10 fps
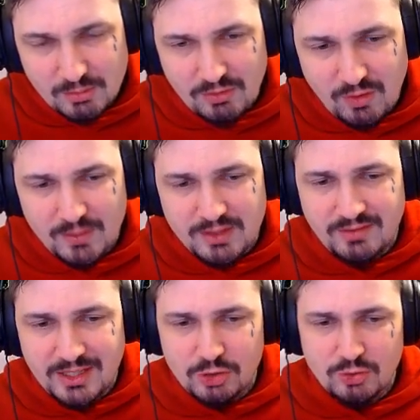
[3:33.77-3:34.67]
bevor man eine
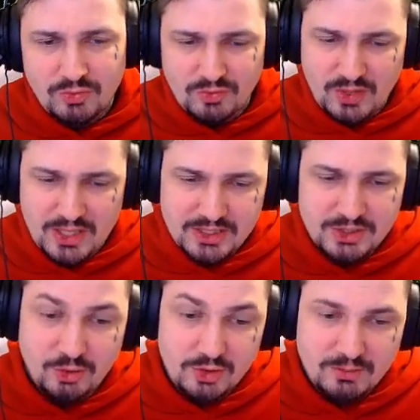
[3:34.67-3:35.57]
Weltenstufe verlässt,
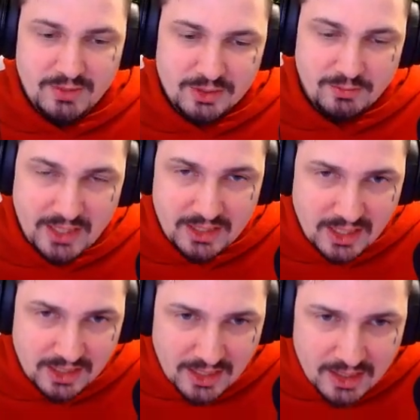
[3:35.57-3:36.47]
sollte man zum
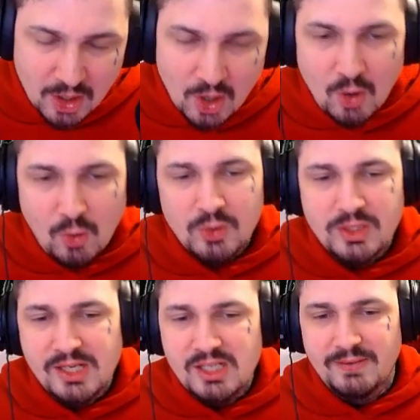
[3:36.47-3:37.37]
Händler gehen und
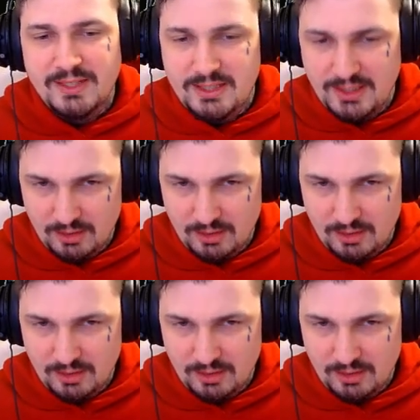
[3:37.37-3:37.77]
da die Qualität